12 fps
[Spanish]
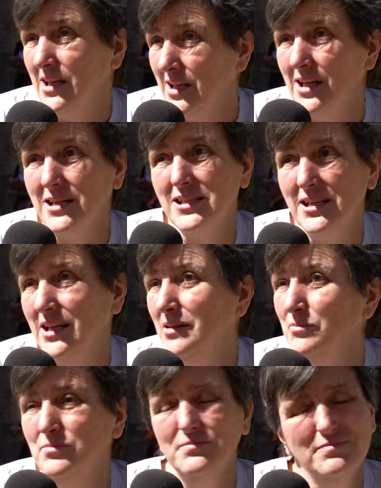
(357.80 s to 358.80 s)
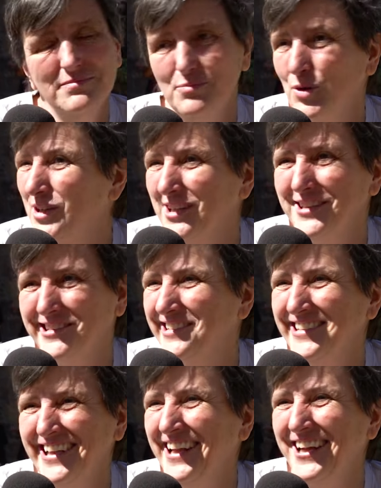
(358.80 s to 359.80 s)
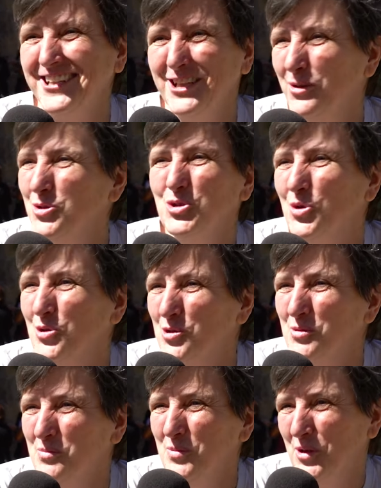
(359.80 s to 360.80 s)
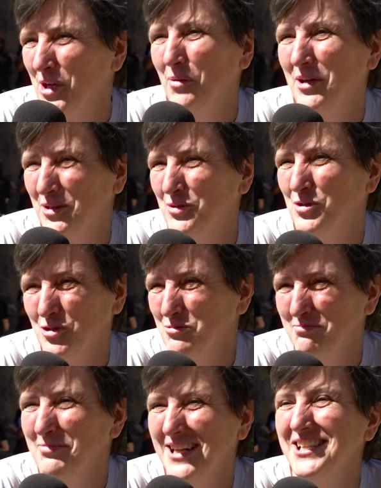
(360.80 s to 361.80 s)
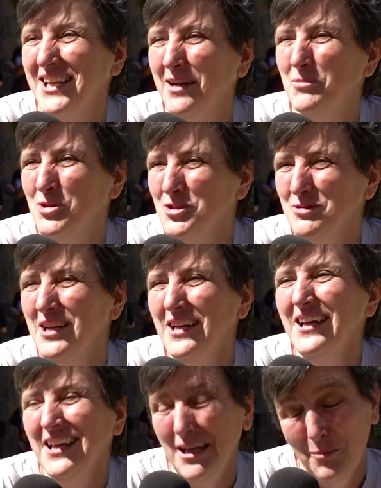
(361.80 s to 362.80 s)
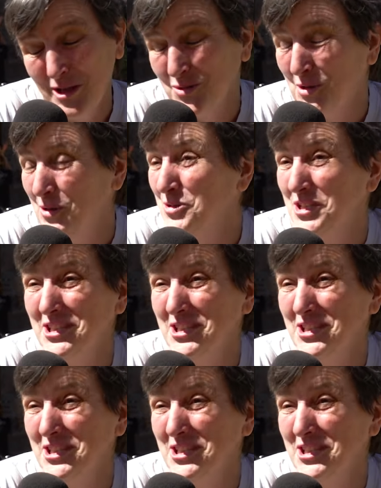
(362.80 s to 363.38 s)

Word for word: quedarse, pues encantados todos, porque cuantos más seamos y más unidos